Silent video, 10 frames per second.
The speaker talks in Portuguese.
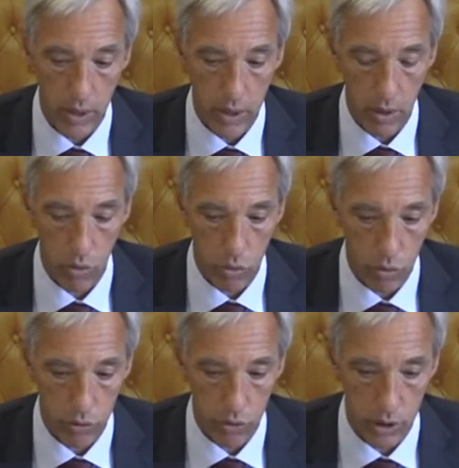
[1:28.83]
eh, o
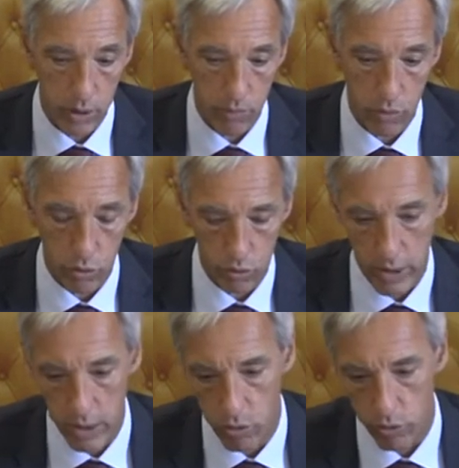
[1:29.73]
conseguimos,
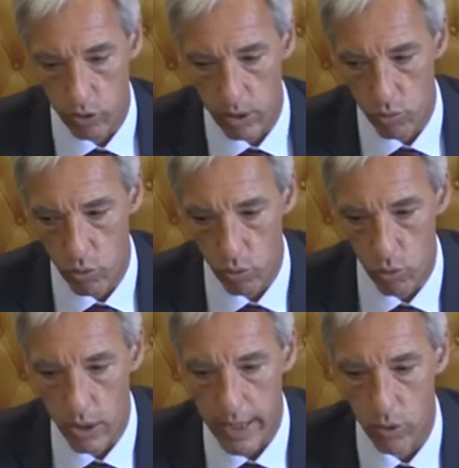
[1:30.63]
creio que conseguimos
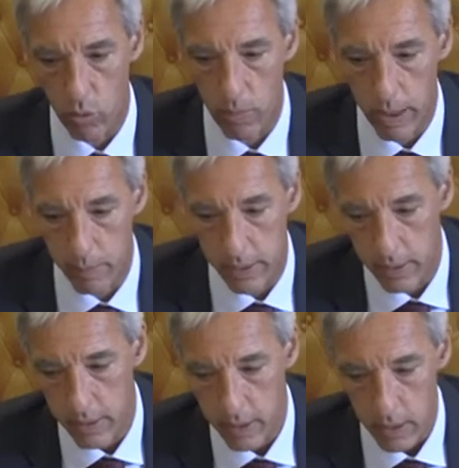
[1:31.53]
colocar no mapa,